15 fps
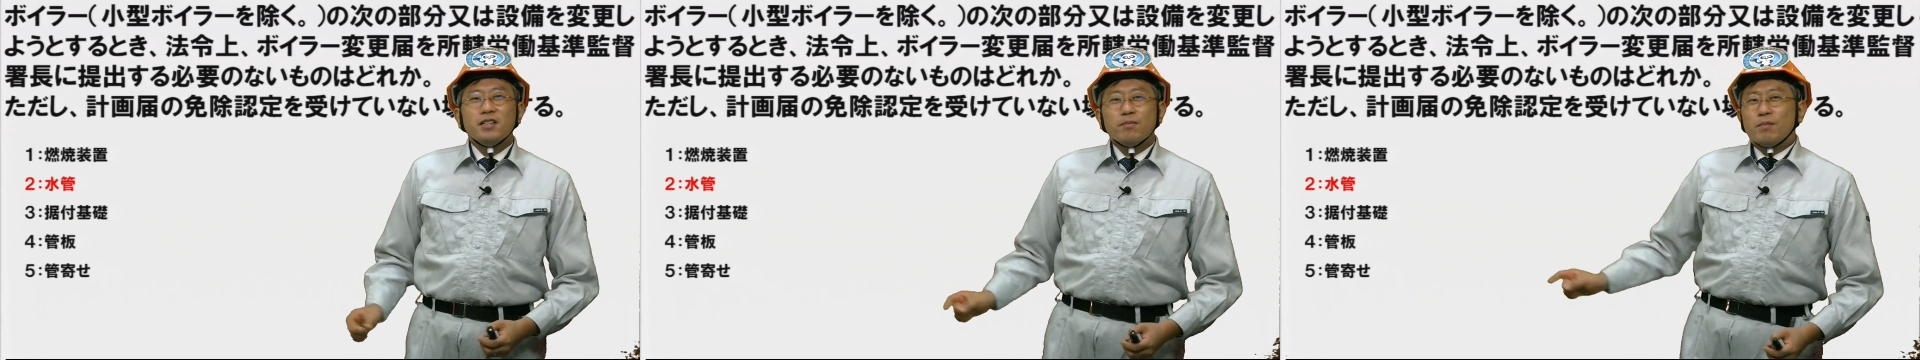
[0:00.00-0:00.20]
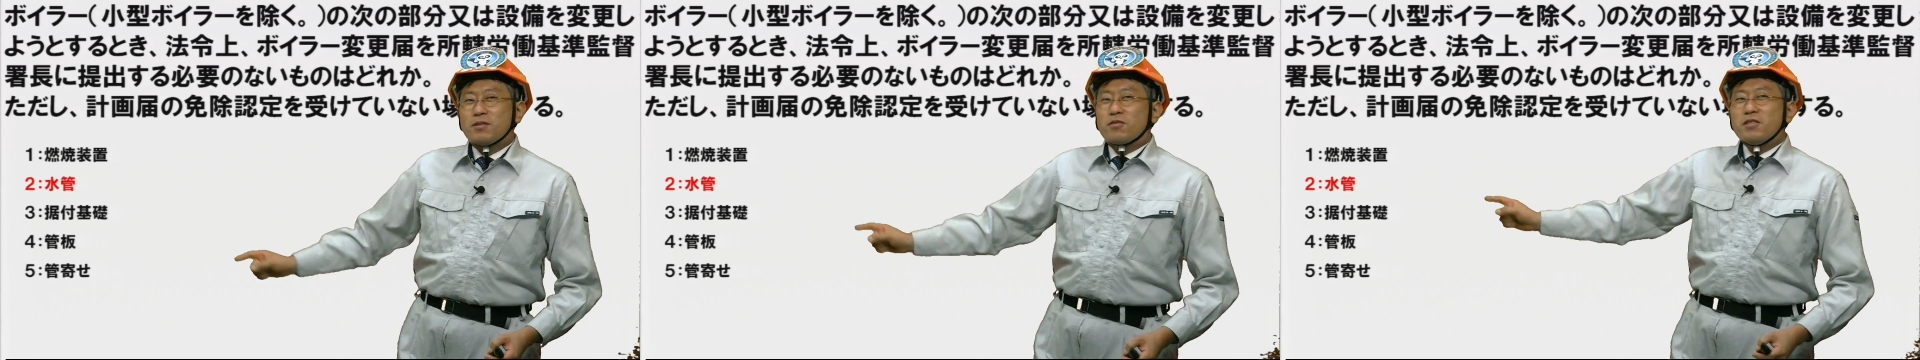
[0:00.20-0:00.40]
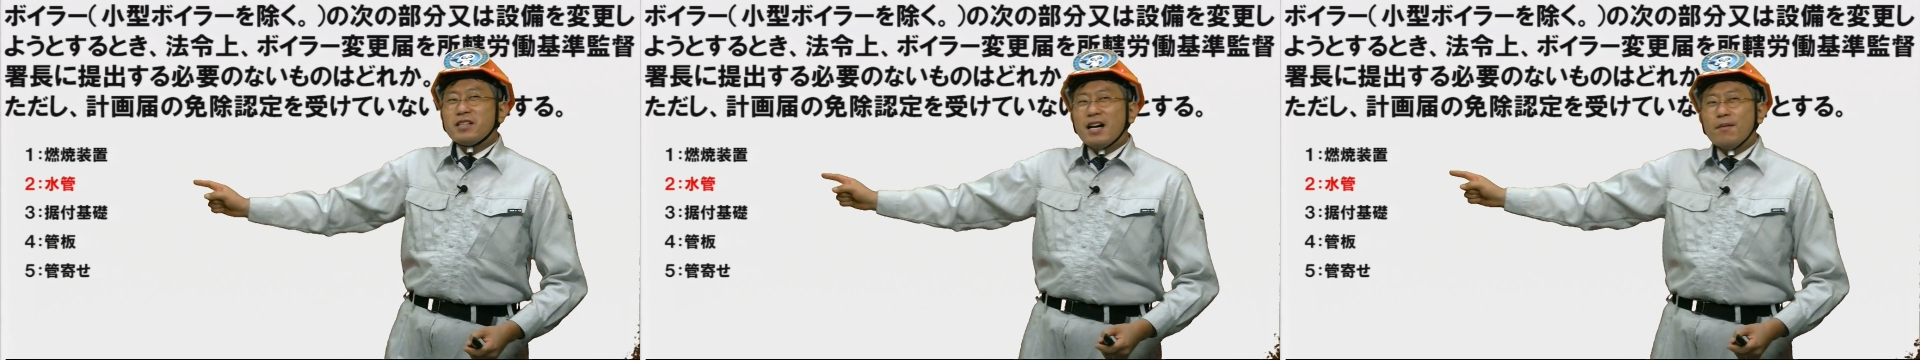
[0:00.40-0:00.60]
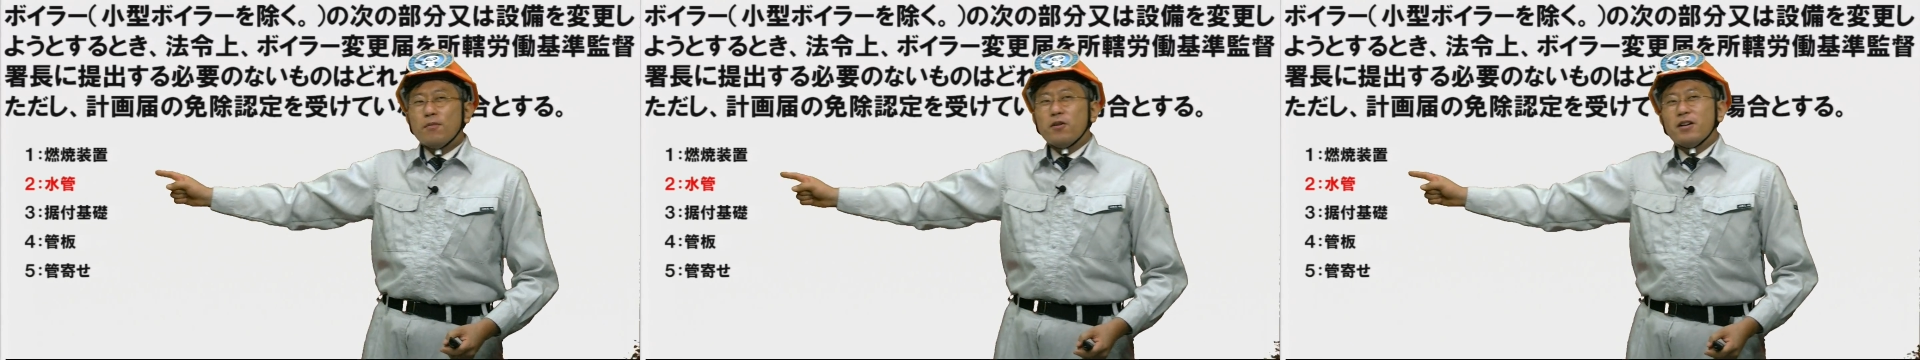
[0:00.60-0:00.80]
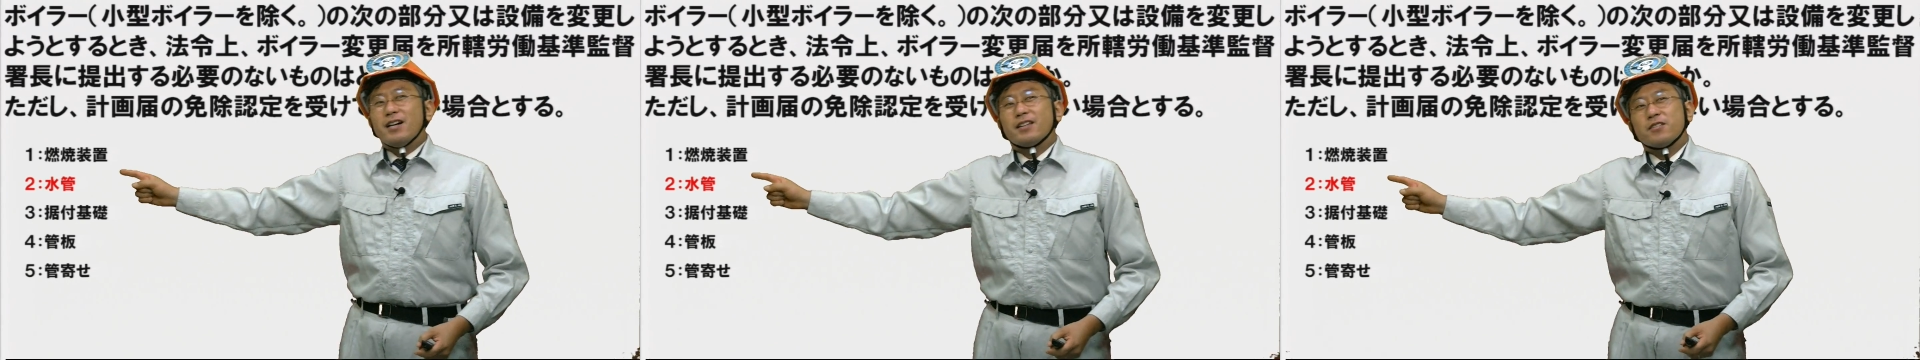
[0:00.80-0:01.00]
まあ、水管
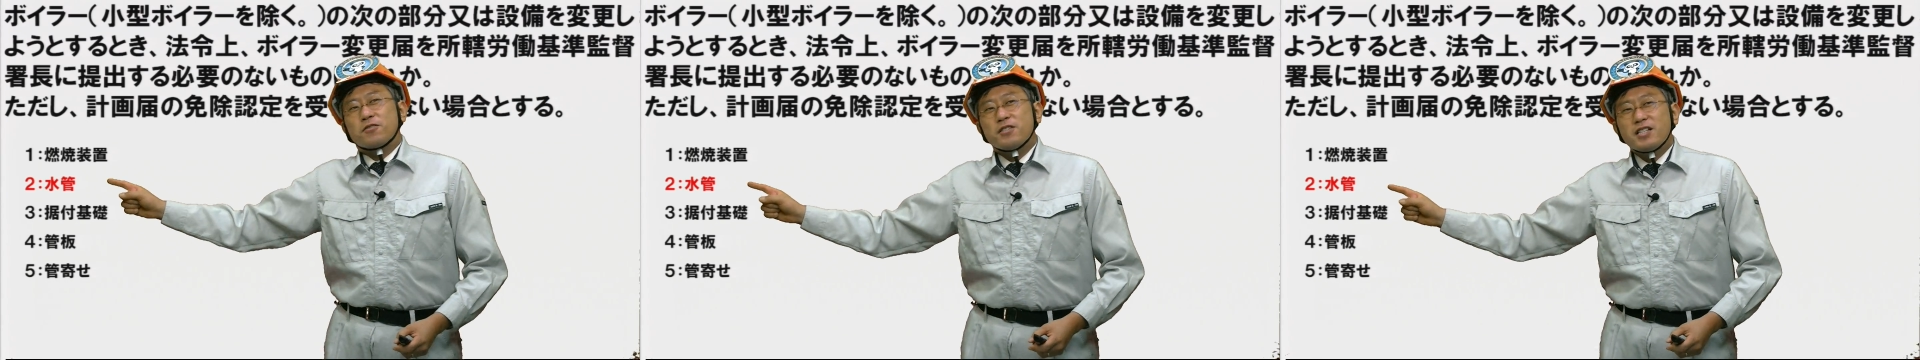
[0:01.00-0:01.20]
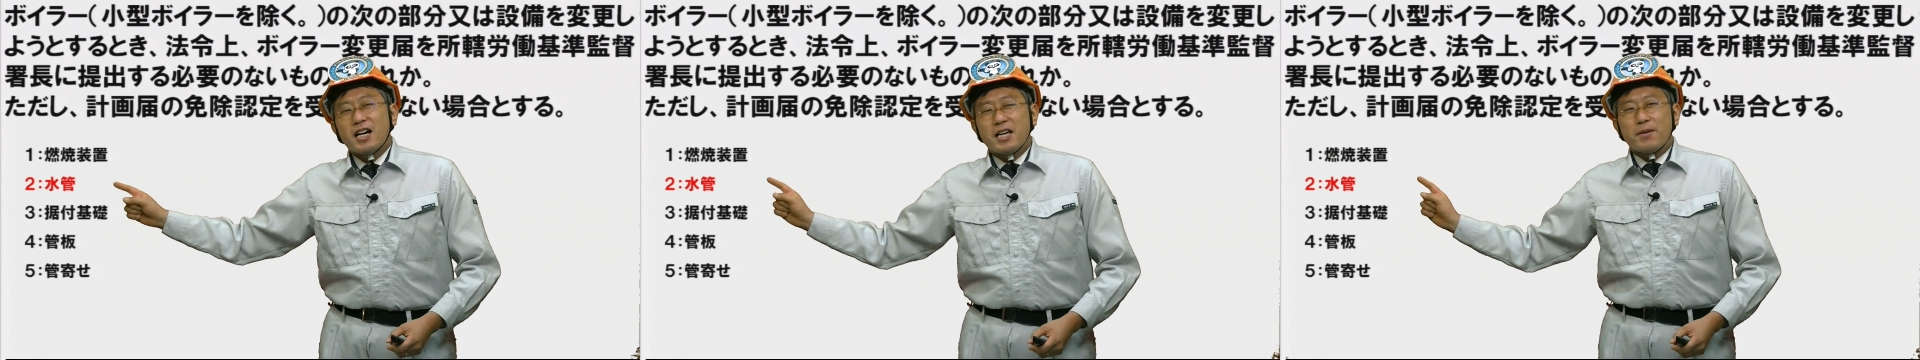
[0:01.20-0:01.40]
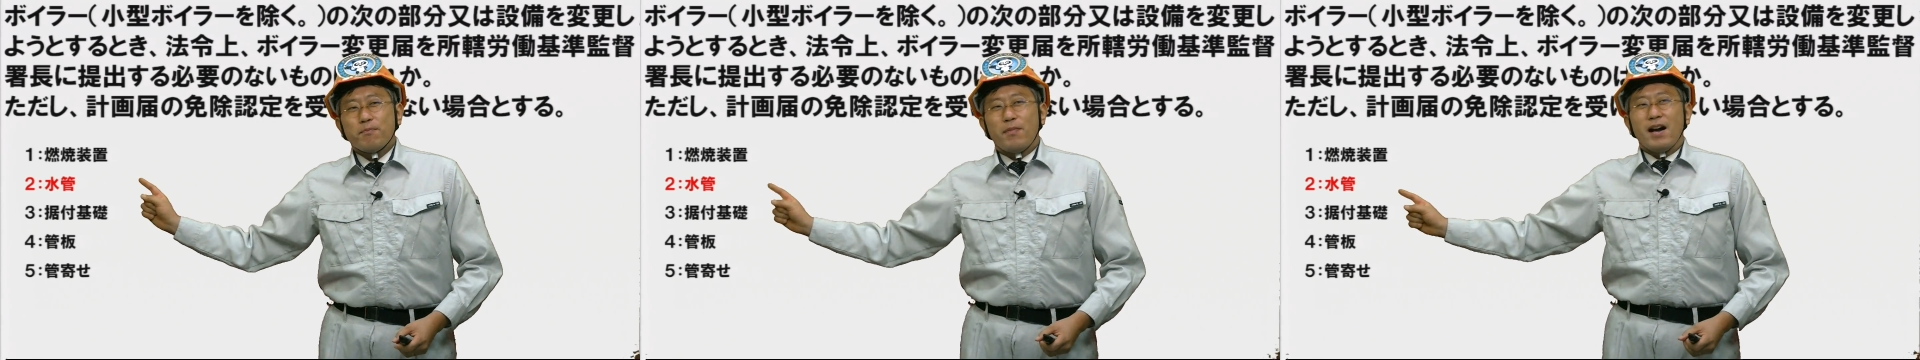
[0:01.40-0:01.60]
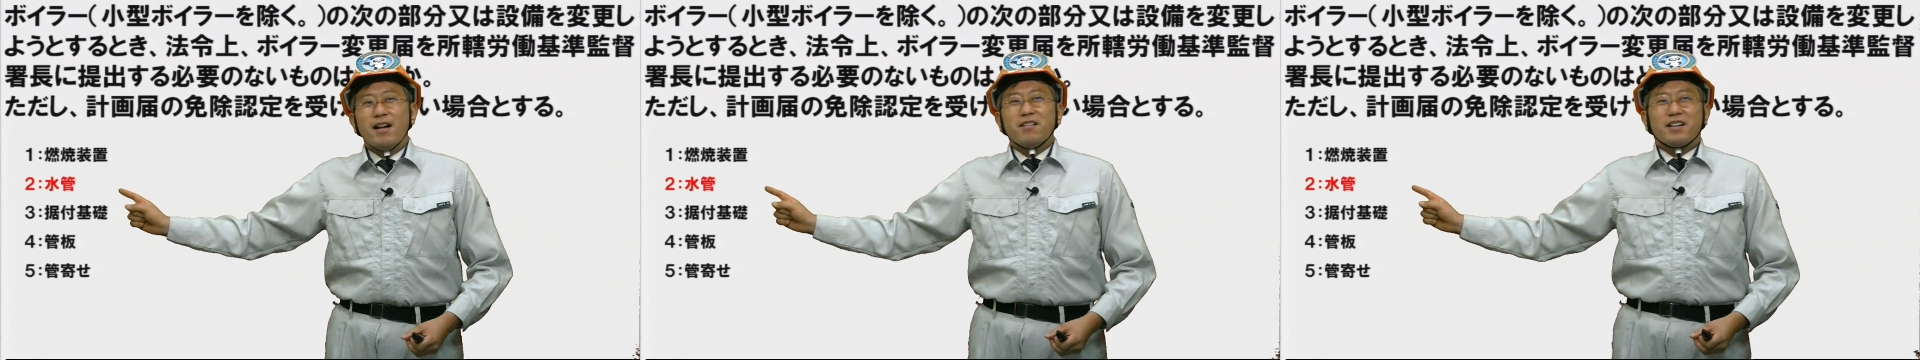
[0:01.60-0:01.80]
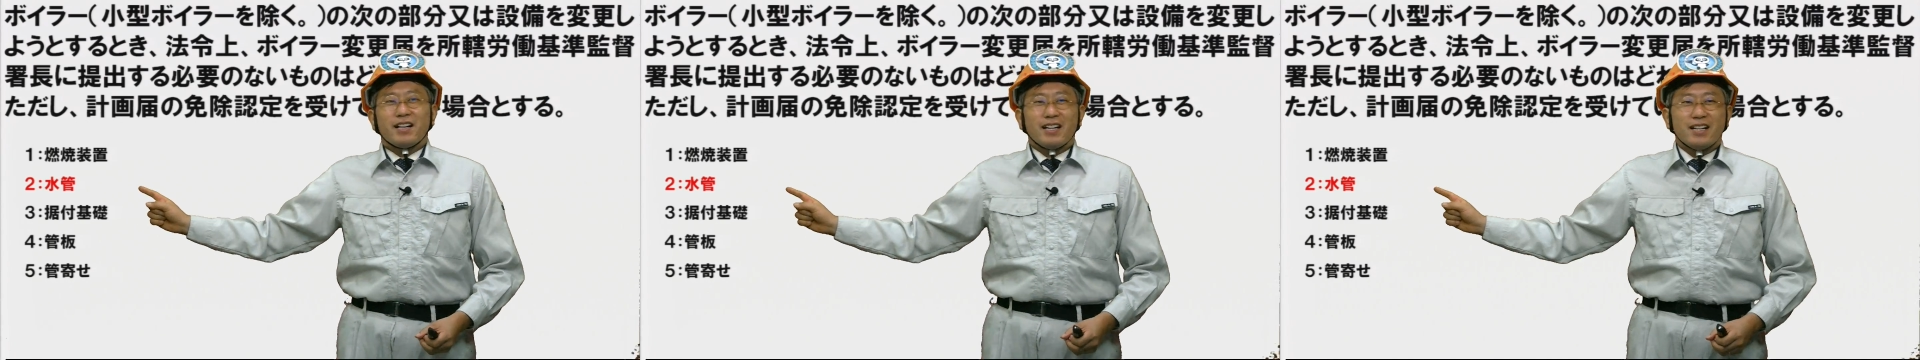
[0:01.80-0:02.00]
ボイラーって水管いっぱいあ
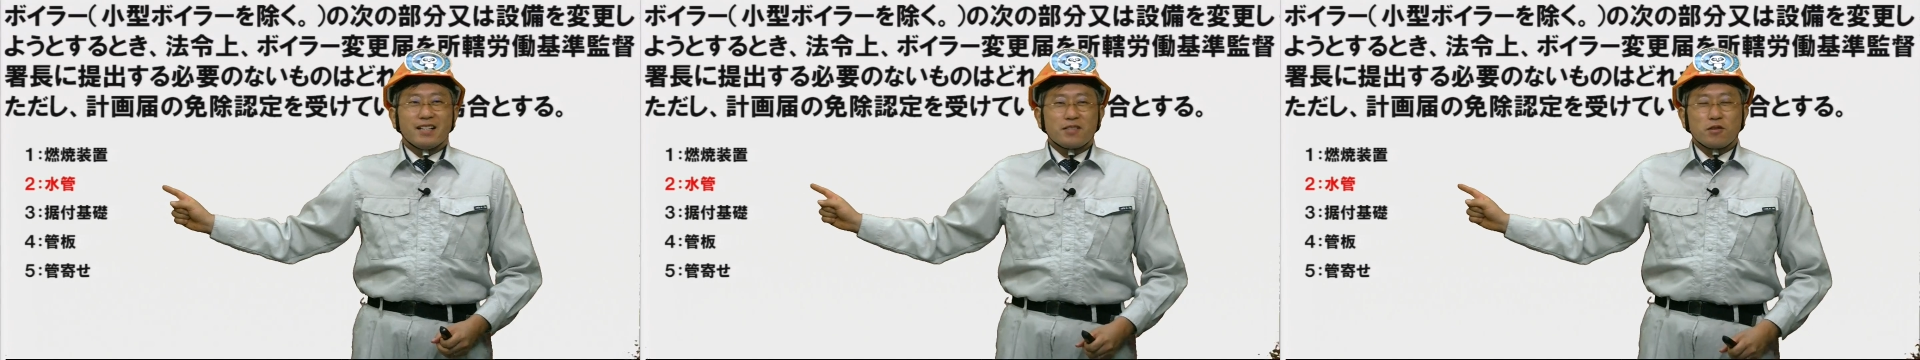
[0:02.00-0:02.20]
るから